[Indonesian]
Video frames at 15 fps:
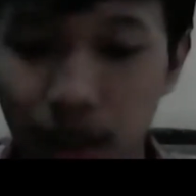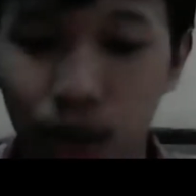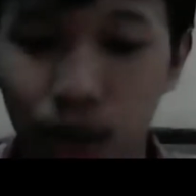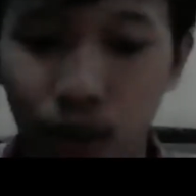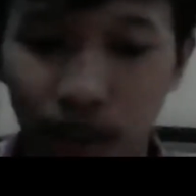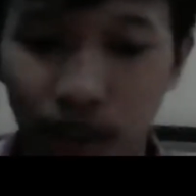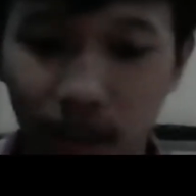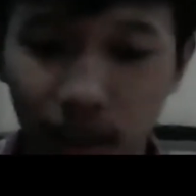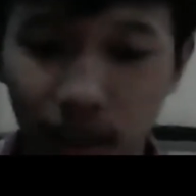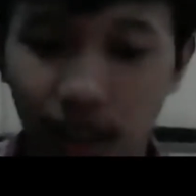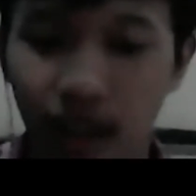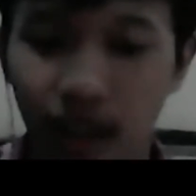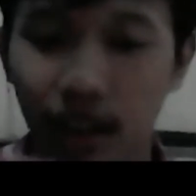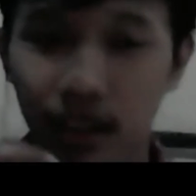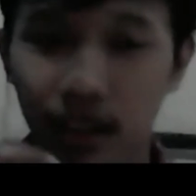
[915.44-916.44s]
eh, Al-Quran,
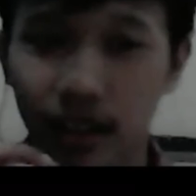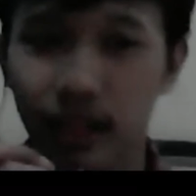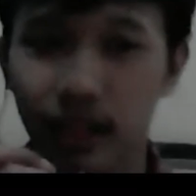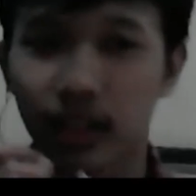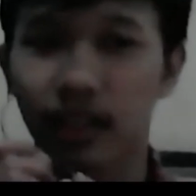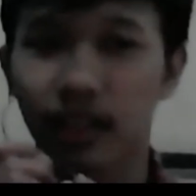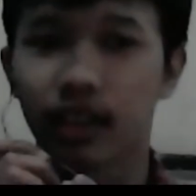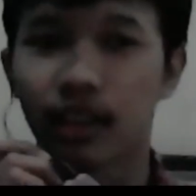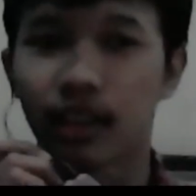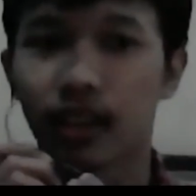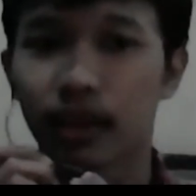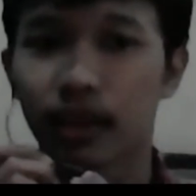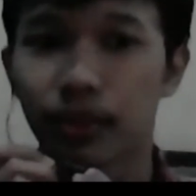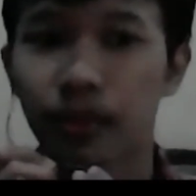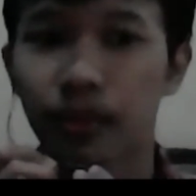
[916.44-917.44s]
agar nantinya
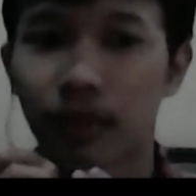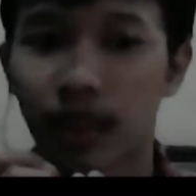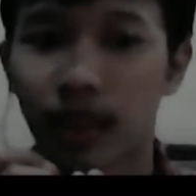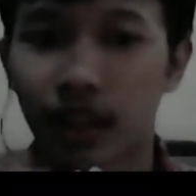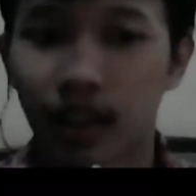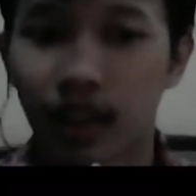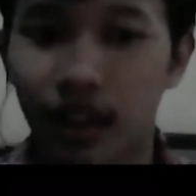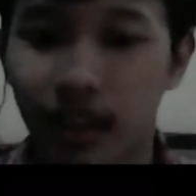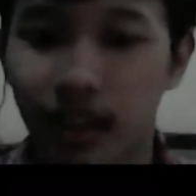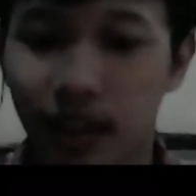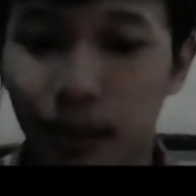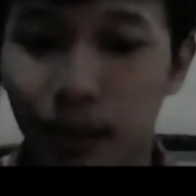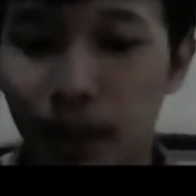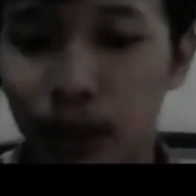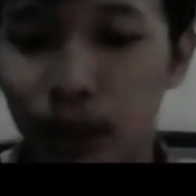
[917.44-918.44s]
kita
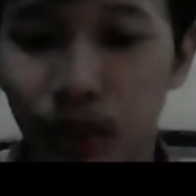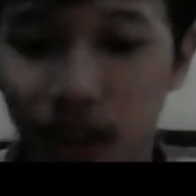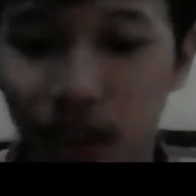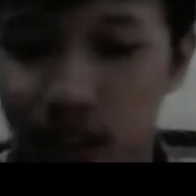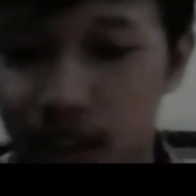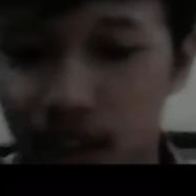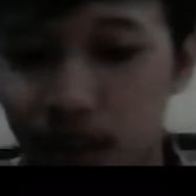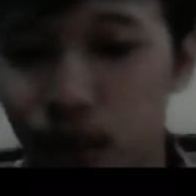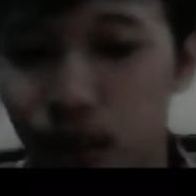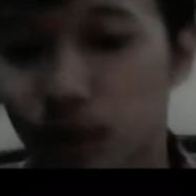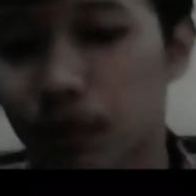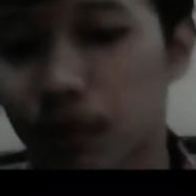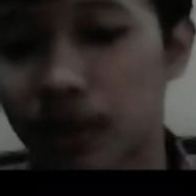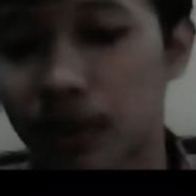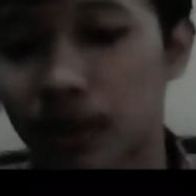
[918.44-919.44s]
terpacu lagi
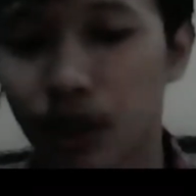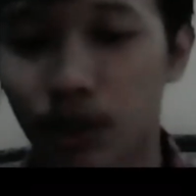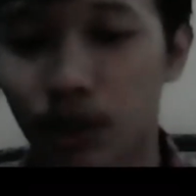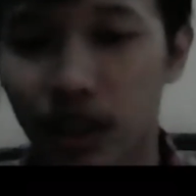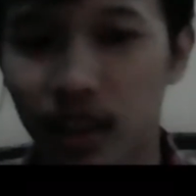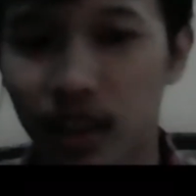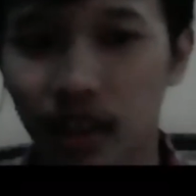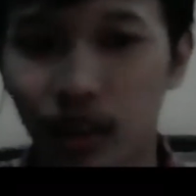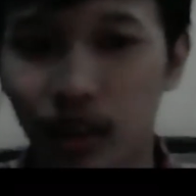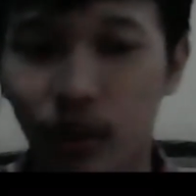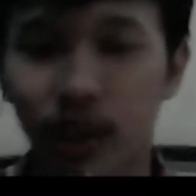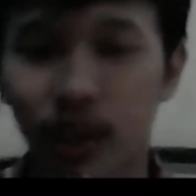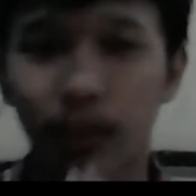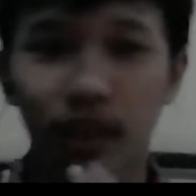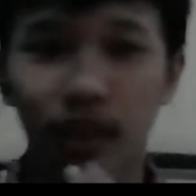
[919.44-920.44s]
untuk membaca Al-Quran,
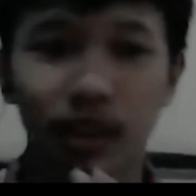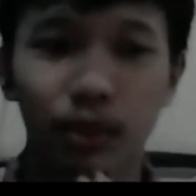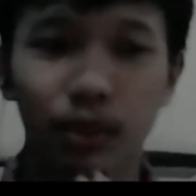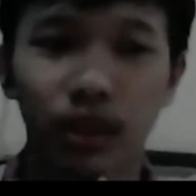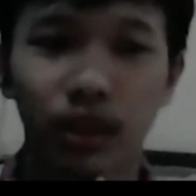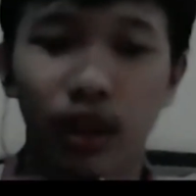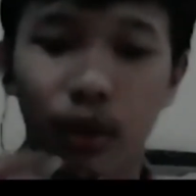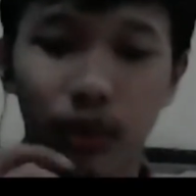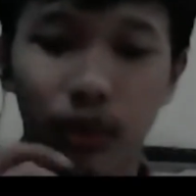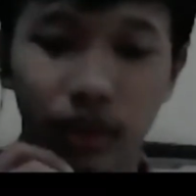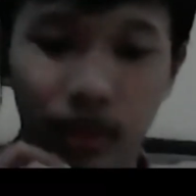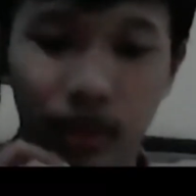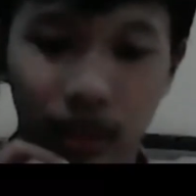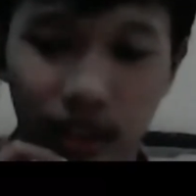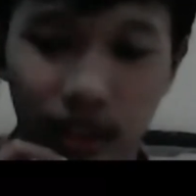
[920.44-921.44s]
terutama di bulan
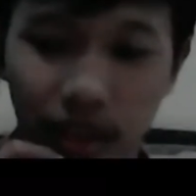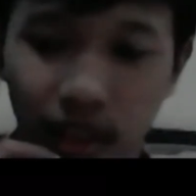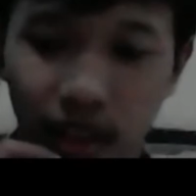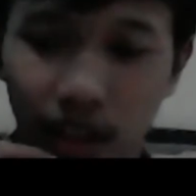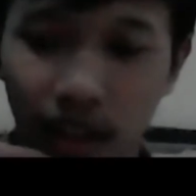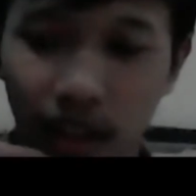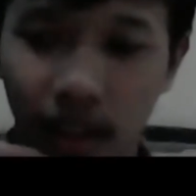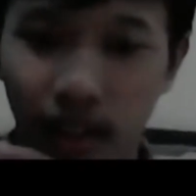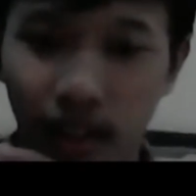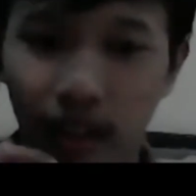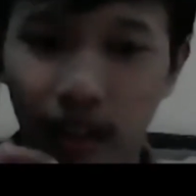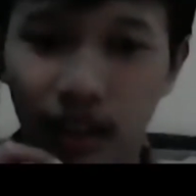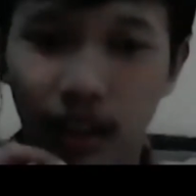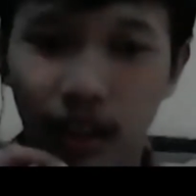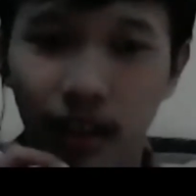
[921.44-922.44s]
Ramadan ini.
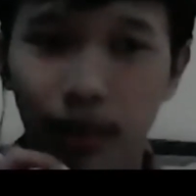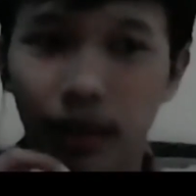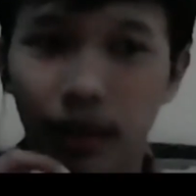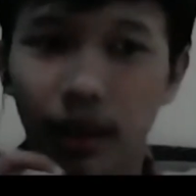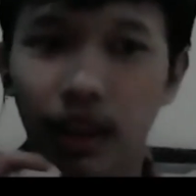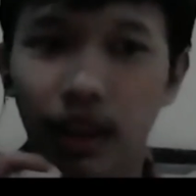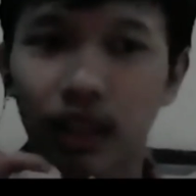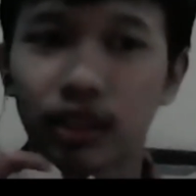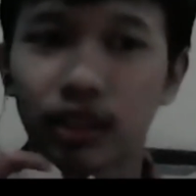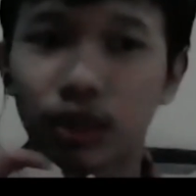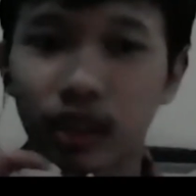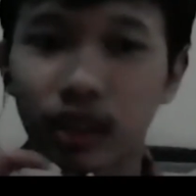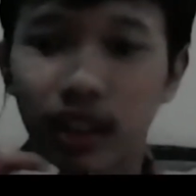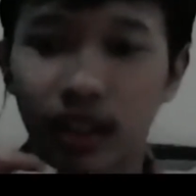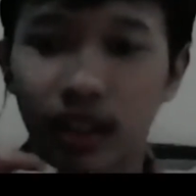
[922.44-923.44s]

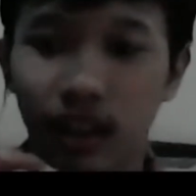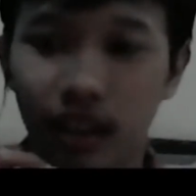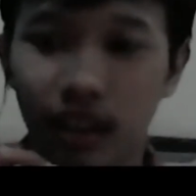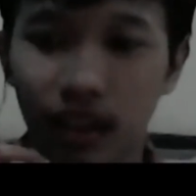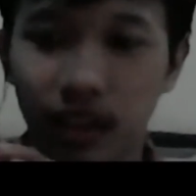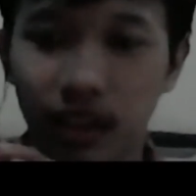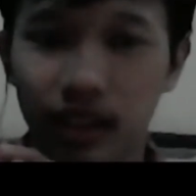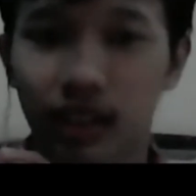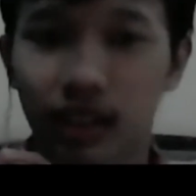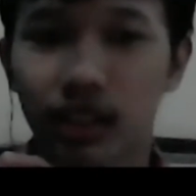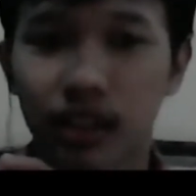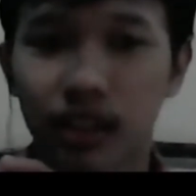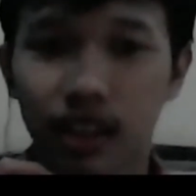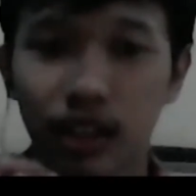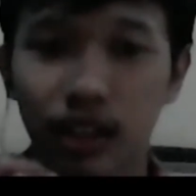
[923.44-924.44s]
Lanjut kita ke sesi
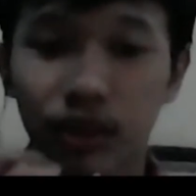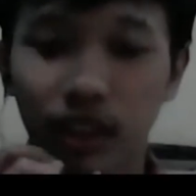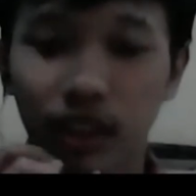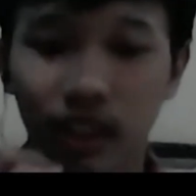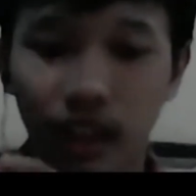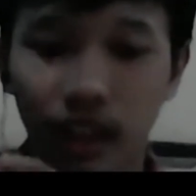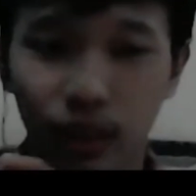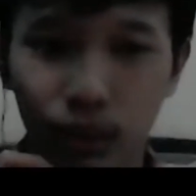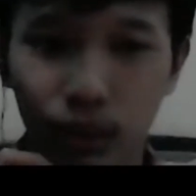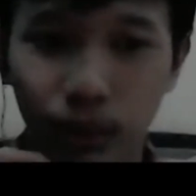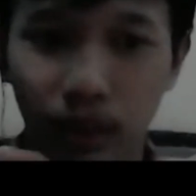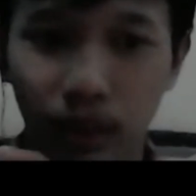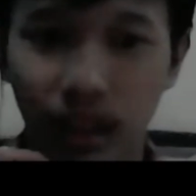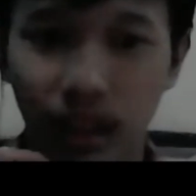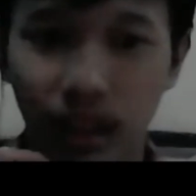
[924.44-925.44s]
selanjutnya, yaitu
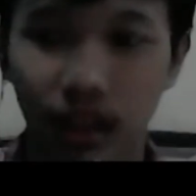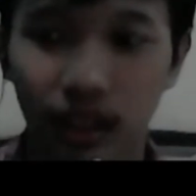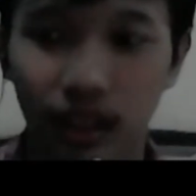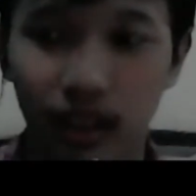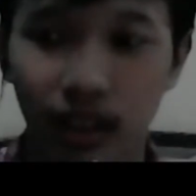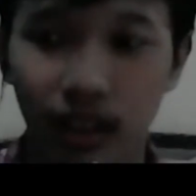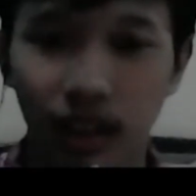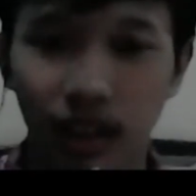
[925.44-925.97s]
mengenai